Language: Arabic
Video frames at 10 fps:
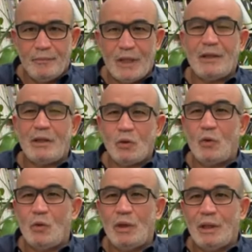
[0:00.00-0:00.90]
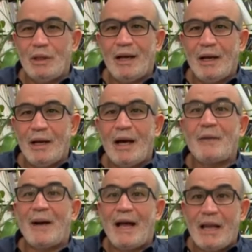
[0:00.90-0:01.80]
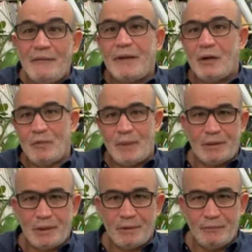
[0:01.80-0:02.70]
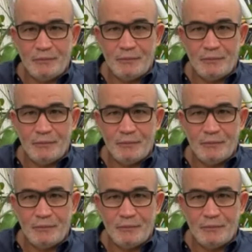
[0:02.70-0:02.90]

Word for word: تقدر تقول 4000 كيلومتر